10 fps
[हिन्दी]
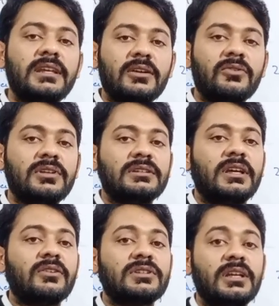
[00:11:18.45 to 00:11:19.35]
लीक हो जाता
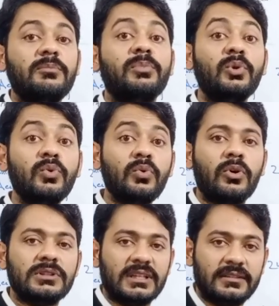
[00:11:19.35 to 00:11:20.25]
है और स्किन ब्लू
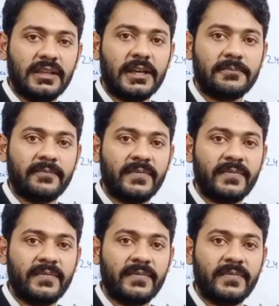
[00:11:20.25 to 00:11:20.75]
हो जाती है